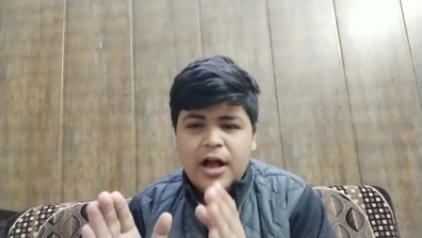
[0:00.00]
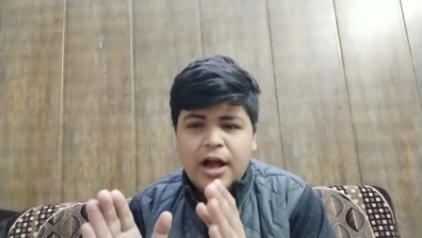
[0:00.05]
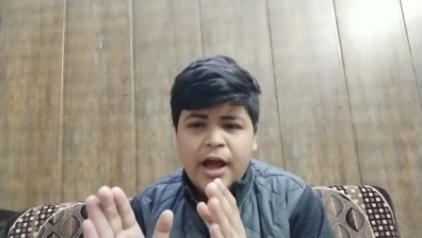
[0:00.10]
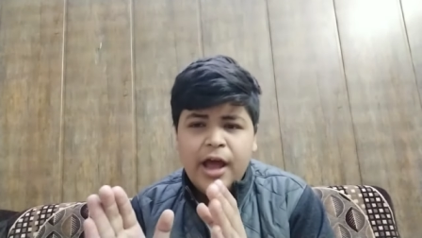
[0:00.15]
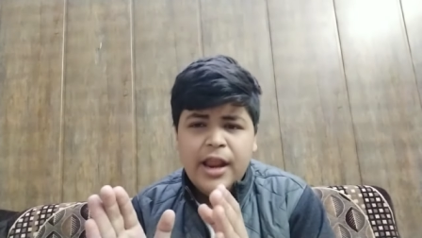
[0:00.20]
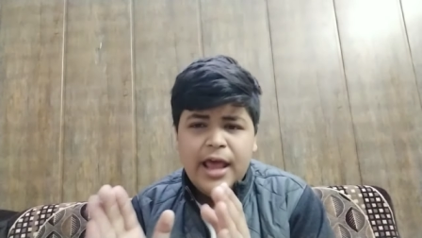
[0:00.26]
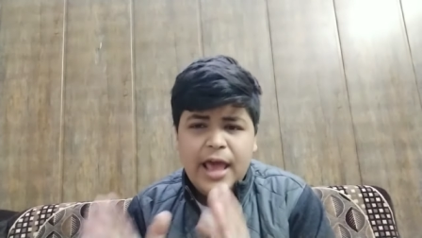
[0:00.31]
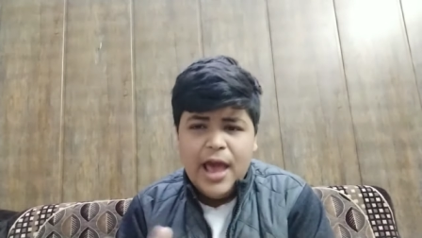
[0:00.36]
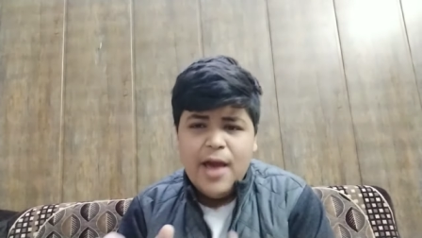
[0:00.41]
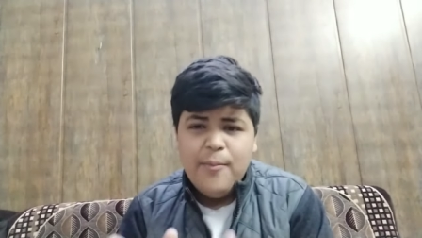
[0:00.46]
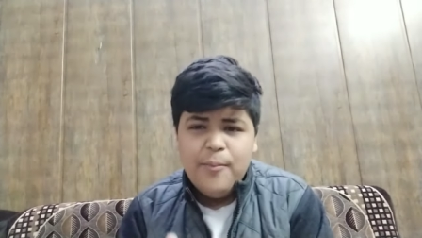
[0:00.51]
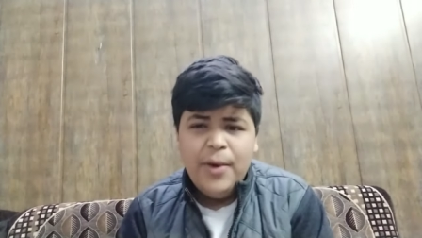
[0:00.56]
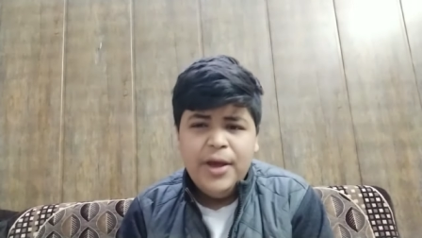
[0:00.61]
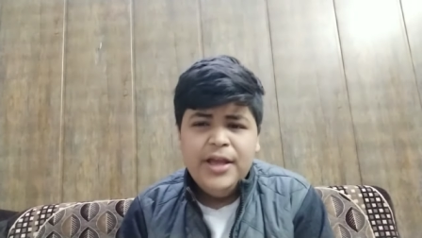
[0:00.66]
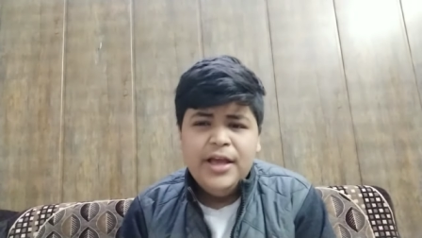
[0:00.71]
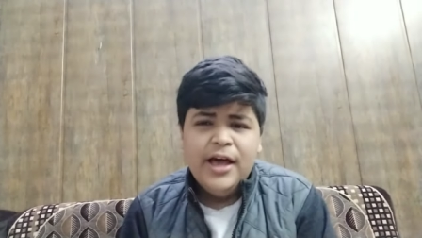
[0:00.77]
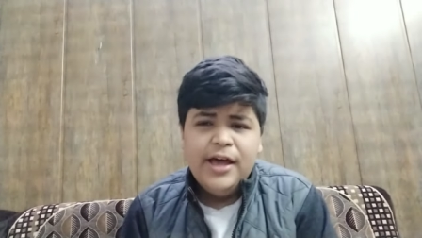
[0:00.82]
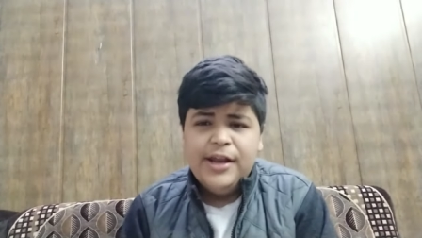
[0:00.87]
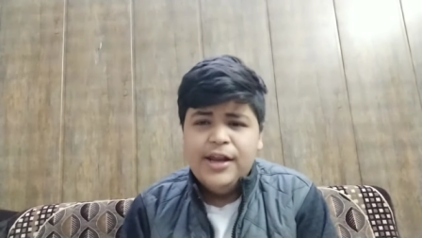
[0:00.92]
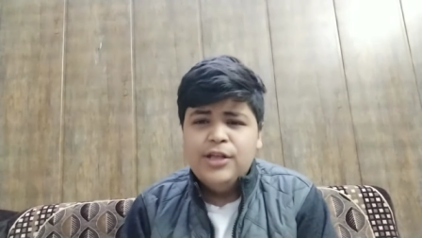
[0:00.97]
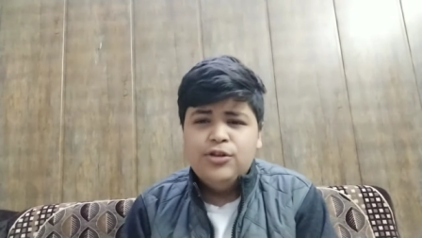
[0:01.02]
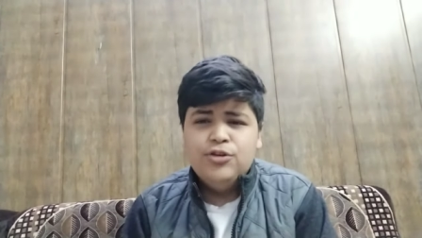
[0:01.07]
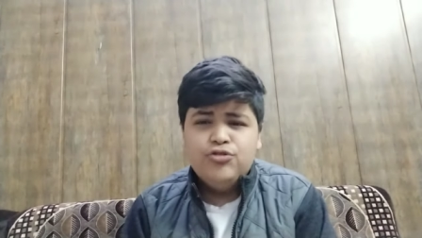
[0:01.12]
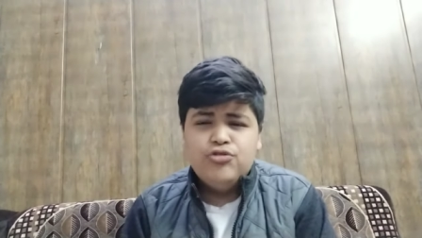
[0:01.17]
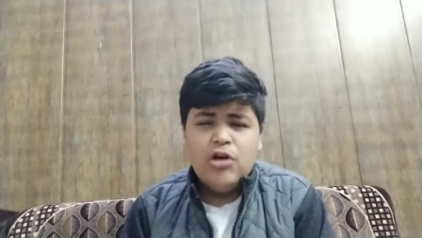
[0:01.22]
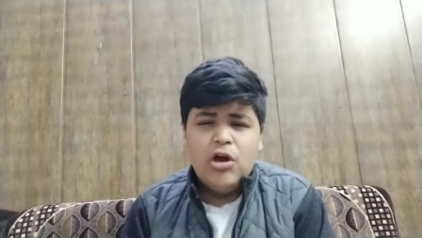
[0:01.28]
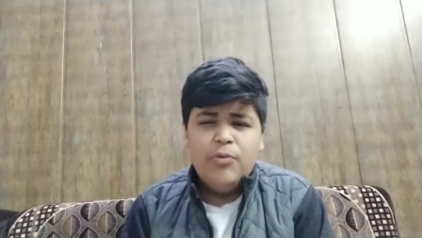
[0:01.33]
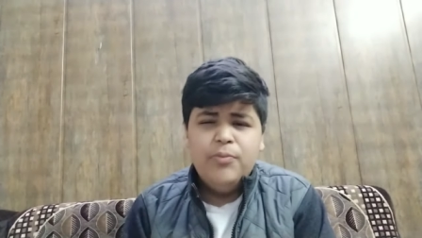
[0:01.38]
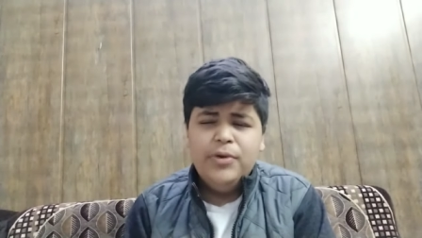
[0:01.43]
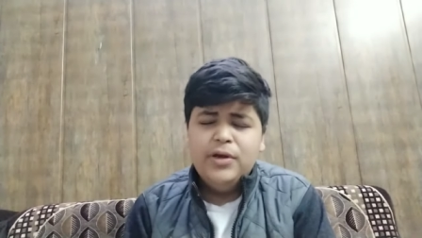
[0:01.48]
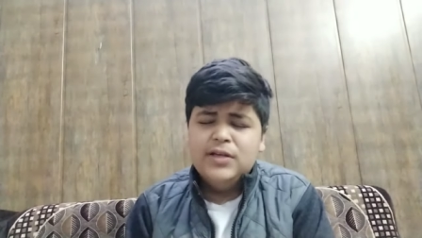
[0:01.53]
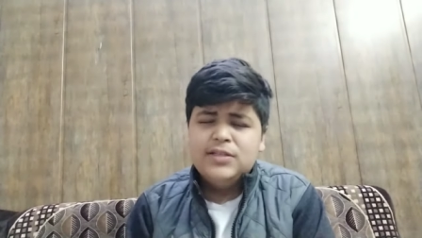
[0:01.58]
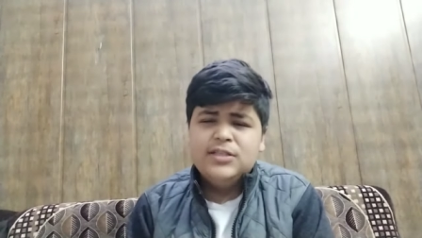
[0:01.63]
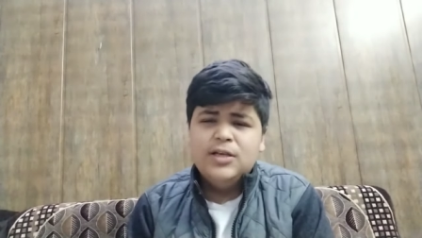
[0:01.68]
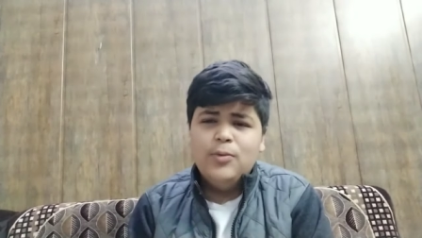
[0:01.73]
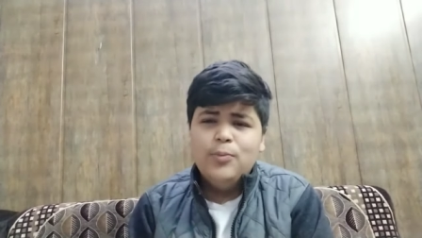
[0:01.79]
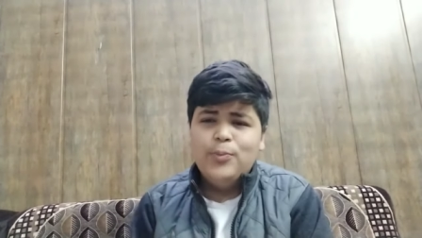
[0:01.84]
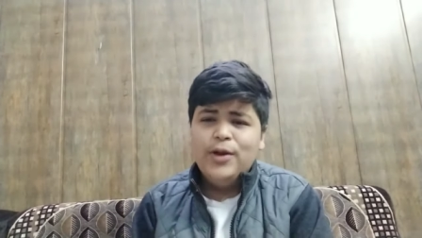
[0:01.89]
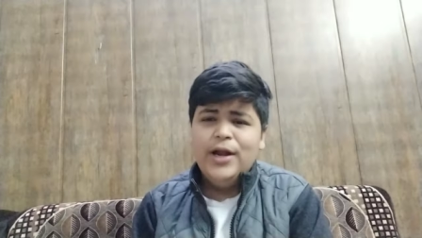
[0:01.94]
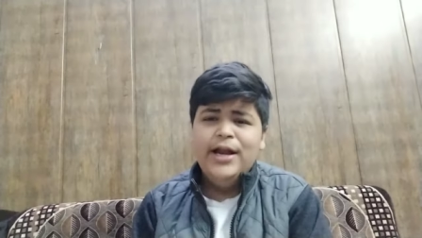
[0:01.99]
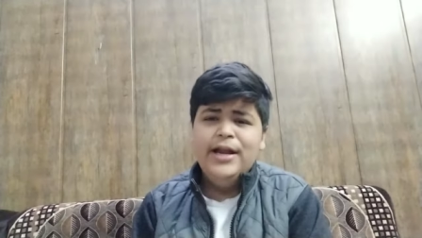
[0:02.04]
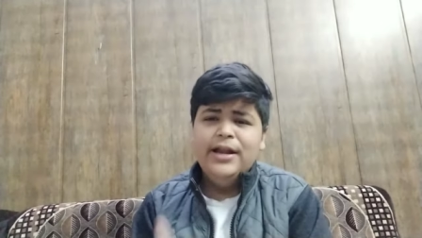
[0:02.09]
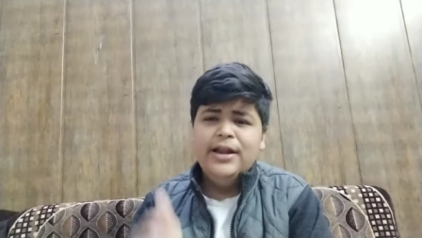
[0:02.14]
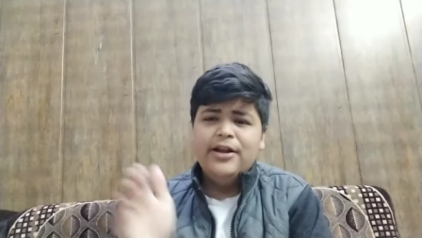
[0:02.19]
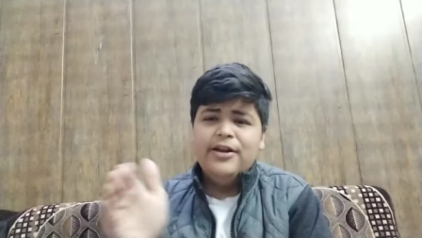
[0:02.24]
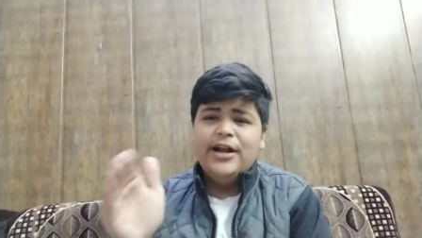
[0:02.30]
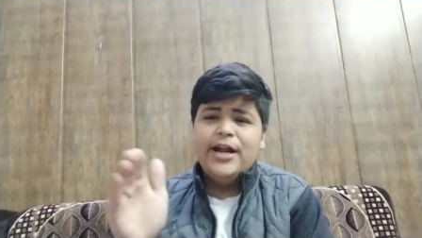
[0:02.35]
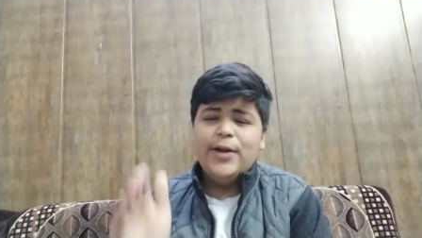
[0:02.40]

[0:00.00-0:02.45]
अगर एम आई आ रहा है तो शामी का सब ब्रांड